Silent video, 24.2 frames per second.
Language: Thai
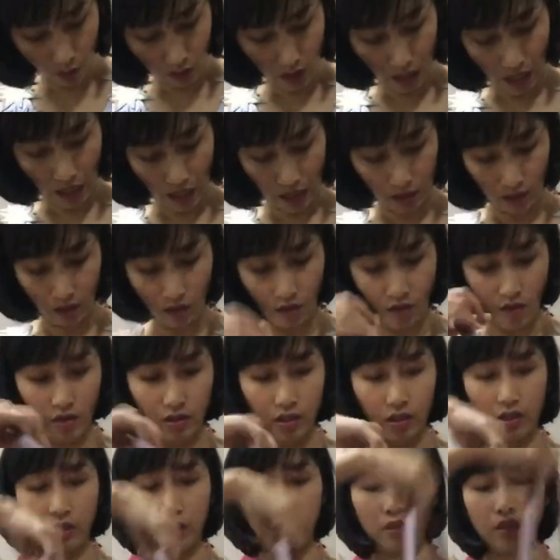ดูนะคะแต่ก่อน
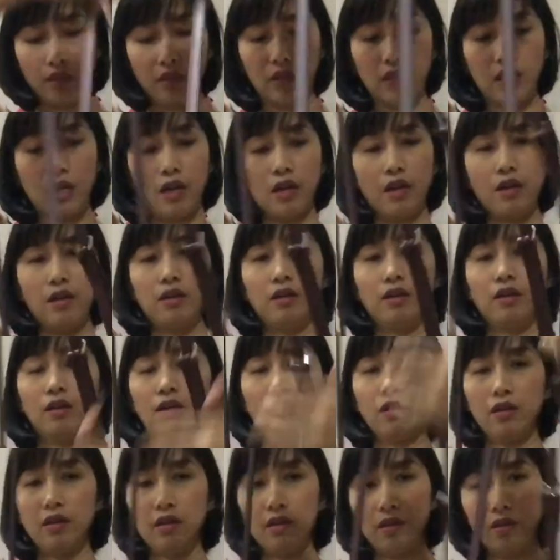จะถือเนี่ย
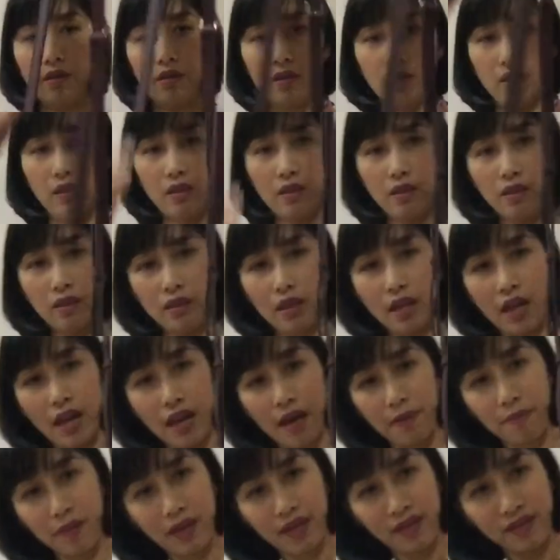น่า
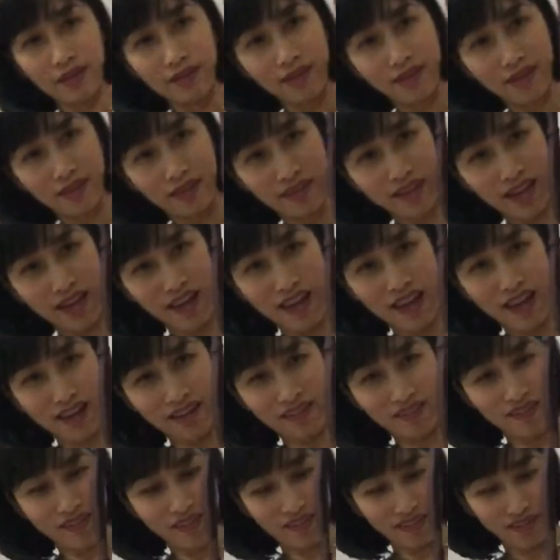รักไหมเอ่ยน่ารัก
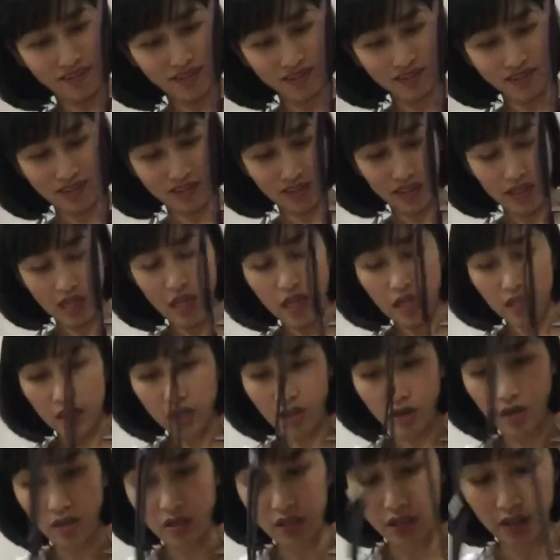เนาะ
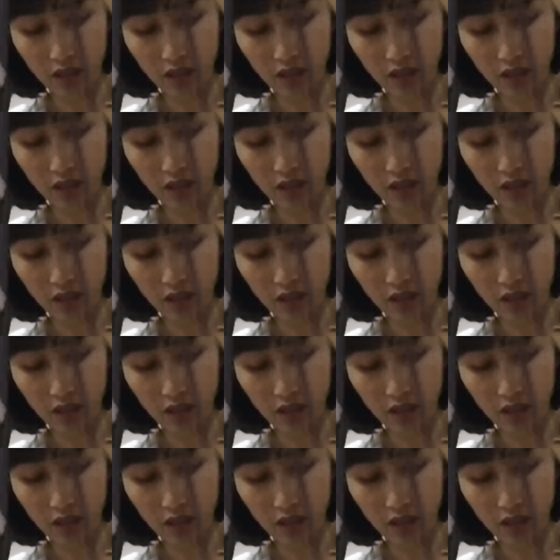เดี๋ยวก่อน